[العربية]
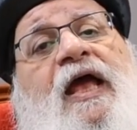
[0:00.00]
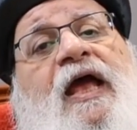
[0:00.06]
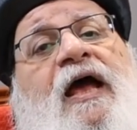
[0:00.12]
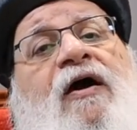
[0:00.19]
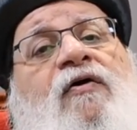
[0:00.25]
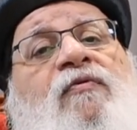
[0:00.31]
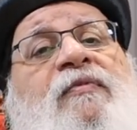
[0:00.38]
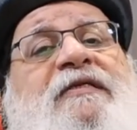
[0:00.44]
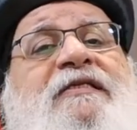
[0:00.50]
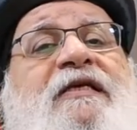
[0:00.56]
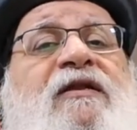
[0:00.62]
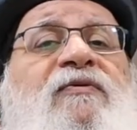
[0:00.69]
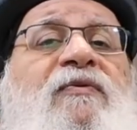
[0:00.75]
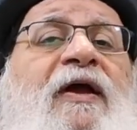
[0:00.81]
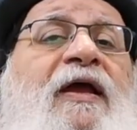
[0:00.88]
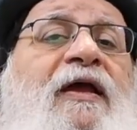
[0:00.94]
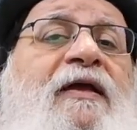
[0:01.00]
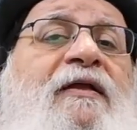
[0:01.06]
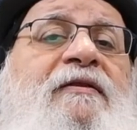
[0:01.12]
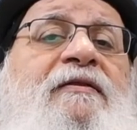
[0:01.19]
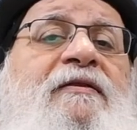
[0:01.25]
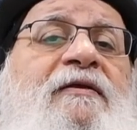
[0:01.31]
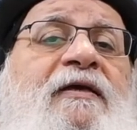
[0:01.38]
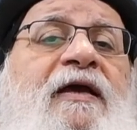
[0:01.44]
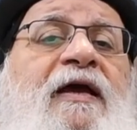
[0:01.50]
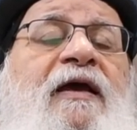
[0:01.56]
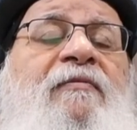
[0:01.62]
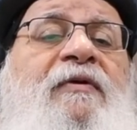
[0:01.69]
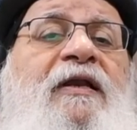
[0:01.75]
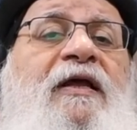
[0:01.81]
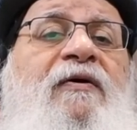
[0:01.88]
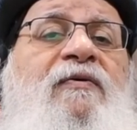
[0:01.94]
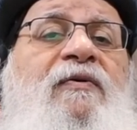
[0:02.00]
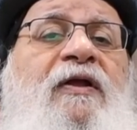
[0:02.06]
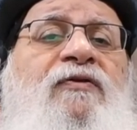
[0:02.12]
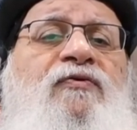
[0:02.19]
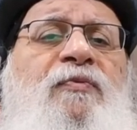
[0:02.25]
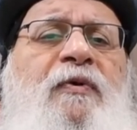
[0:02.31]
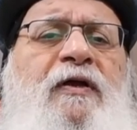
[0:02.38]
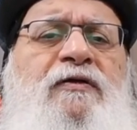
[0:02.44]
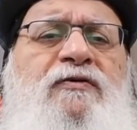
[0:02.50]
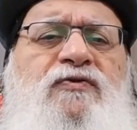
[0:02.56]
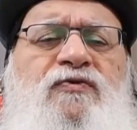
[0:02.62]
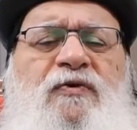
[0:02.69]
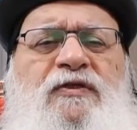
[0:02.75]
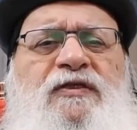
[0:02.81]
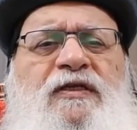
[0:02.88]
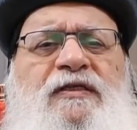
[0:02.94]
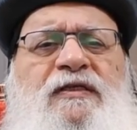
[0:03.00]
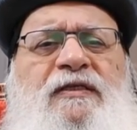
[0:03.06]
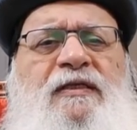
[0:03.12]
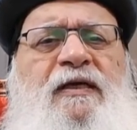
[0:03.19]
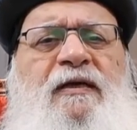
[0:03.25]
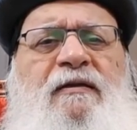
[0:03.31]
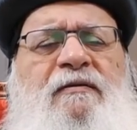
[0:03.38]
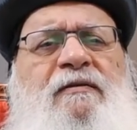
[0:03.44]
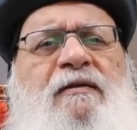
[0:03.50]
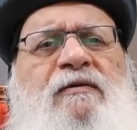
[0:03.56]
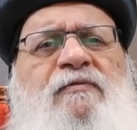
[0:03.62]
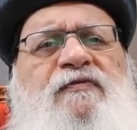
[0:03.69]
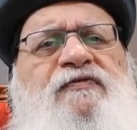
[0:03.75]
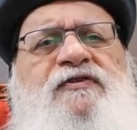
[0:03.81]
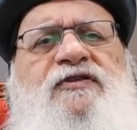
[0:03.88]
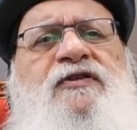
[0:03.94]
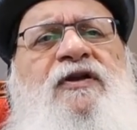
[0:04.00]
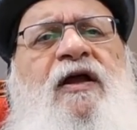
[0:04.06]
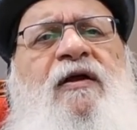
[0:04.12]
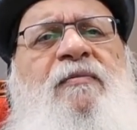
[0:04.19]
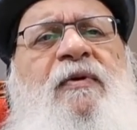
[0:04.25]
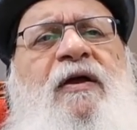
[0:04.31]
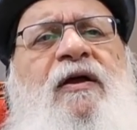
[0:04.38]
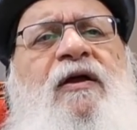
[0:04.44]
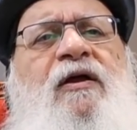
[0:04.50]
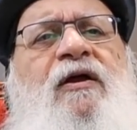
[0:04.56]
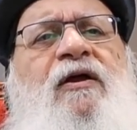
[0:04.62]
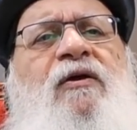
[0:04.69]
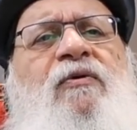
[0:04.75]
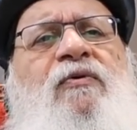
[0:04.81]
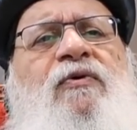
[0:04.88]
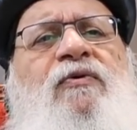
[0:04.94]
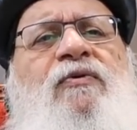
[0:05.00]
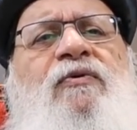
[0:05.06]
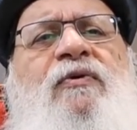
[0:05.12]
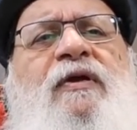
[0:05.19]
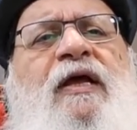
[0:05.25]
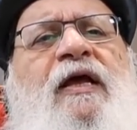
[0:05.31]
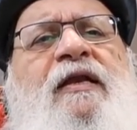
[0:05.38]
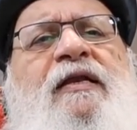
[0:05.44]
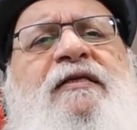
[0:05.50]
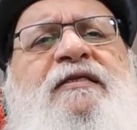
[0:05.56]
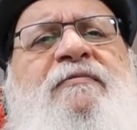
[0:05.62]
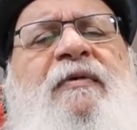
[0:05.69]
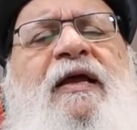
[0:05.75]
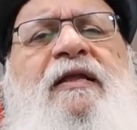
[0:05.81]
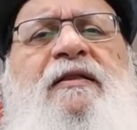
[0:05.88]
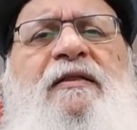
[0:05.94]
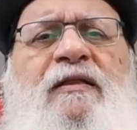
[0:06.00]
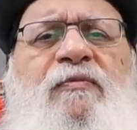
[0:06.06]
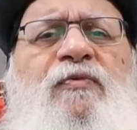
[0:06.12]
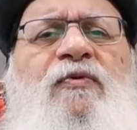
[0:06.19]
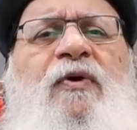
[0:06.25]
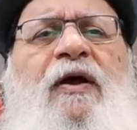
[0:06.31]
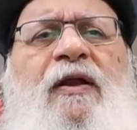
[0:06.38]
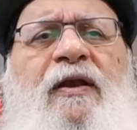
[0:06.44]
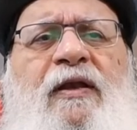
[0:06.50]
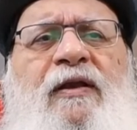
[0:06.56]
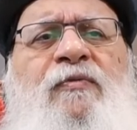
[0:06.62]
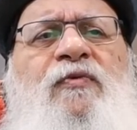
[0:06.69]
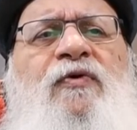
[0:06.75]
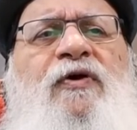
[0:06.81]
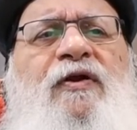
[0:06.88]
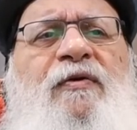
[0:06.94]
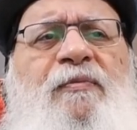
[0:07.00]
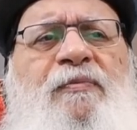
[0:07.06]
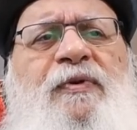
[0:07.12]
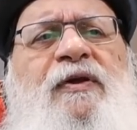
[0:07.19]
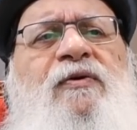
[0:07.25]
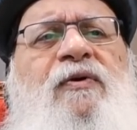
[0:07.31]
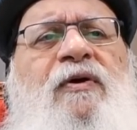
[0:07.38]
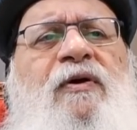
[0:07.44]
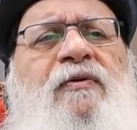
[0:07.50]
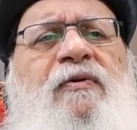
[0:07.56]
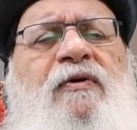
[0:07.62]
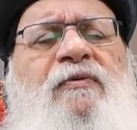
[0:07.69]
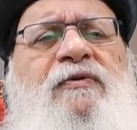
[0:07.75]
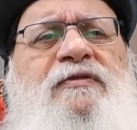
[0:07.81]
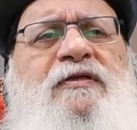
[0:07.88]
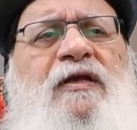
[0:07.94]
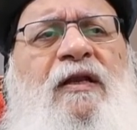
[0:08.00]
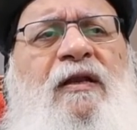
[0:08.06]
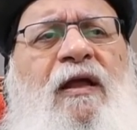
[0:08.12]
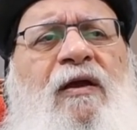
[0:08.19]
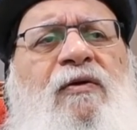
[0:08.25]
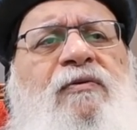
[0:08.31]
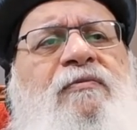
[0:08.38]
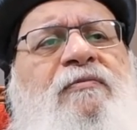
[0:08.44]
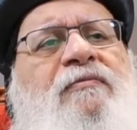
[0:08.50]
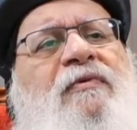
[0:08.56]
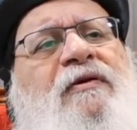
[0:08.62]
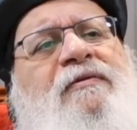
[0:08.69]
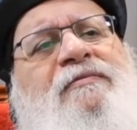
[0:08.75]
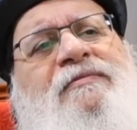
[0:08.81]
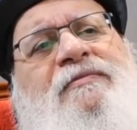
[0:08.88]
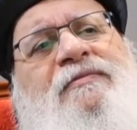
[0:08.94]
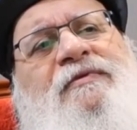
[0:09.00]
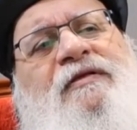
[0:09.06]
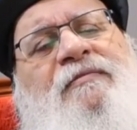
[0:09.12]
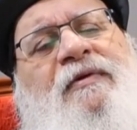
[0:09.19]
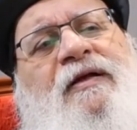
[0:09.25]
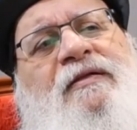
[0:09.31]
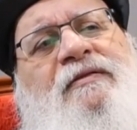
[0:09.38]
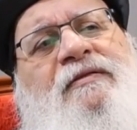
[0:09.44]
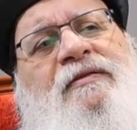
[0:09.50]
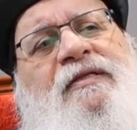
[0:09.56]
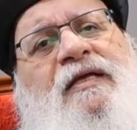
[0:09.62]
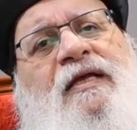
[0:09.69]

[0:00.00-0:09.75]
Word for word: أو مثلا واحد يعامل أولاده بقسوة شديدة جدا مفيش رحمة ويقول لا لازم أقدمه وأعلمه وأربيه وأصلحه طبعا